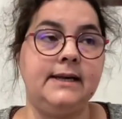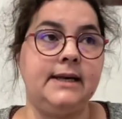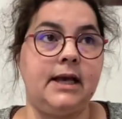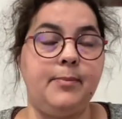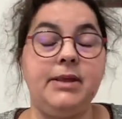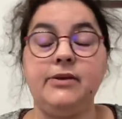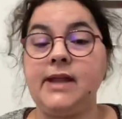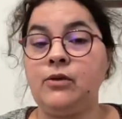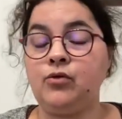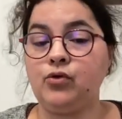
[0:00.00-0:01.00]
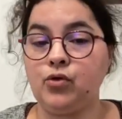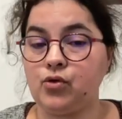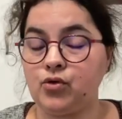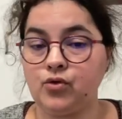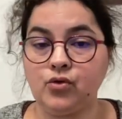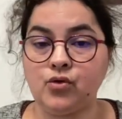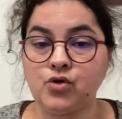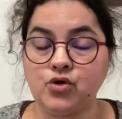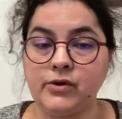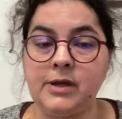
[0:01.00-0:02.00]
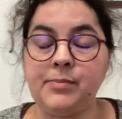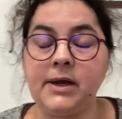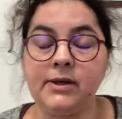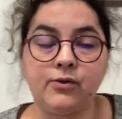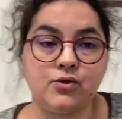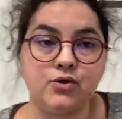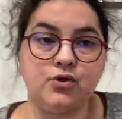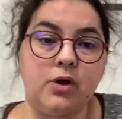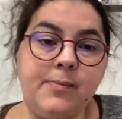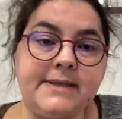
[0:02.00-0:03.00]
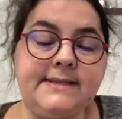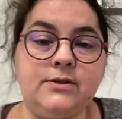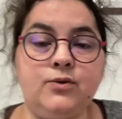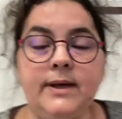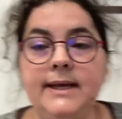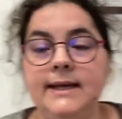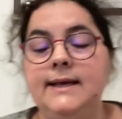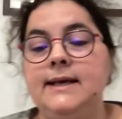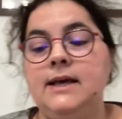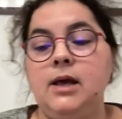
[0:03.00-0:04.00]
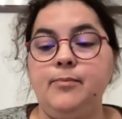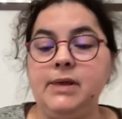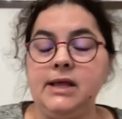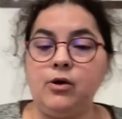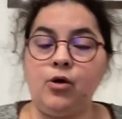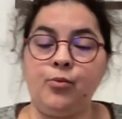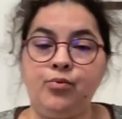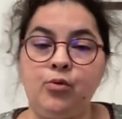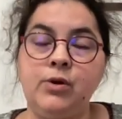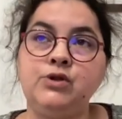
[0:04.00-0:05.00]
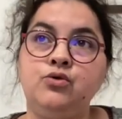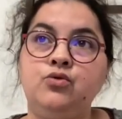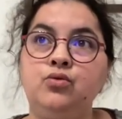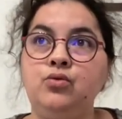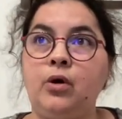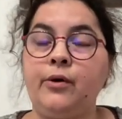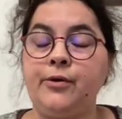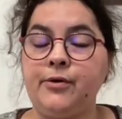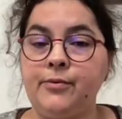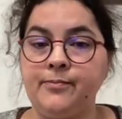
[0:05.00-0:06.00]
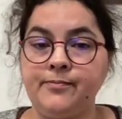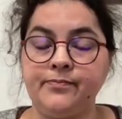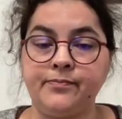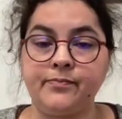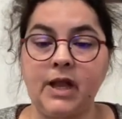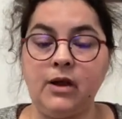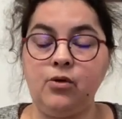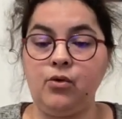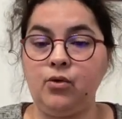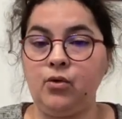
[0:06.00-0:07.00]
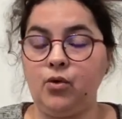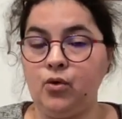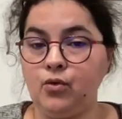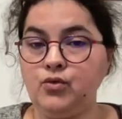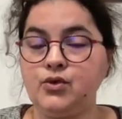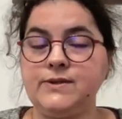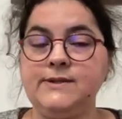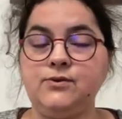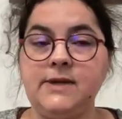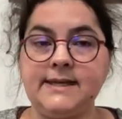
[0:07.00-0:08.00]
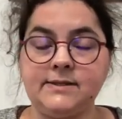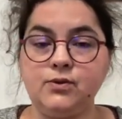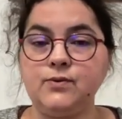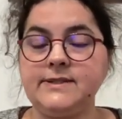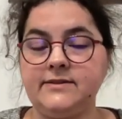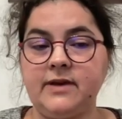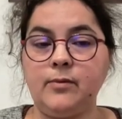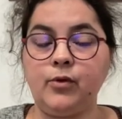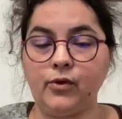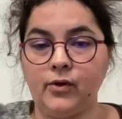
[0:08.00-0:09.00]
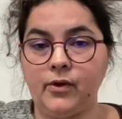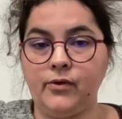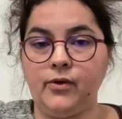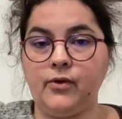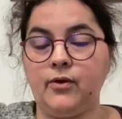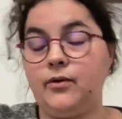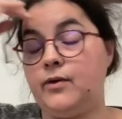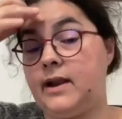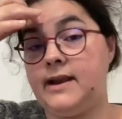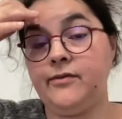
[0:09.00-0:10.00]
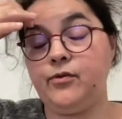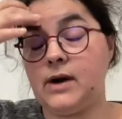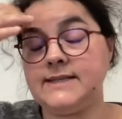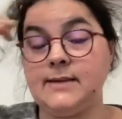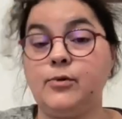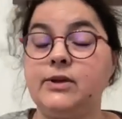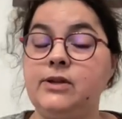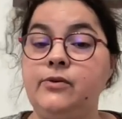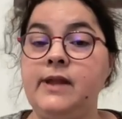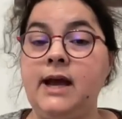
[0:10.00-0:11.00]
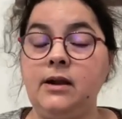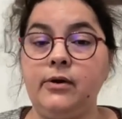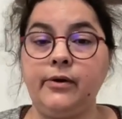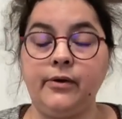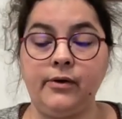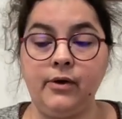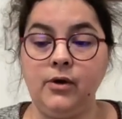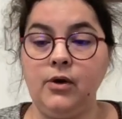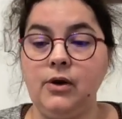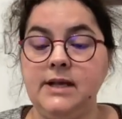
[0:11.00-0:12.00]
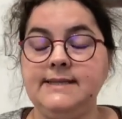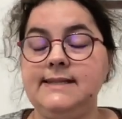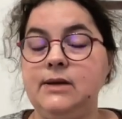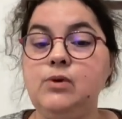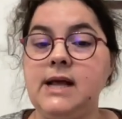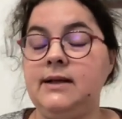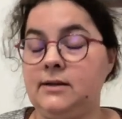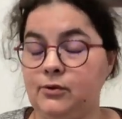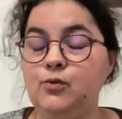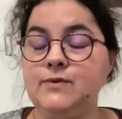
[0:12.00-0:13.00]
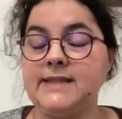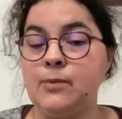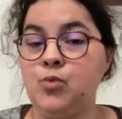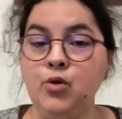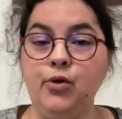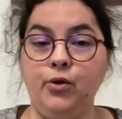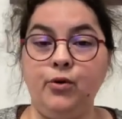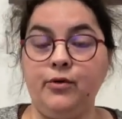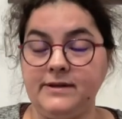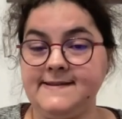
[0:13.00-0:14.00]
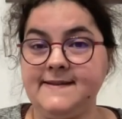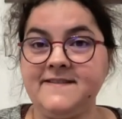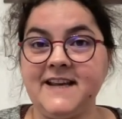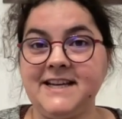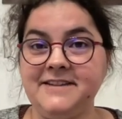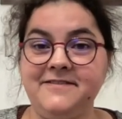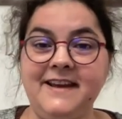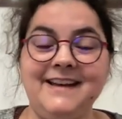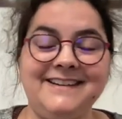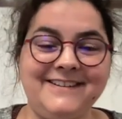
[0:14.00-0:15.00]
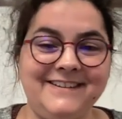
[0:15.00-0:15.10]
Mais il y en a d'autres que, que je ne connais pas et que je ne saurais pas situer. Mais pour moi, du coup, le, où se situe l'action, c'est vraiment dans, dans, les forêts septentrionales c'est où, où ça meule sévère l'hiver euh,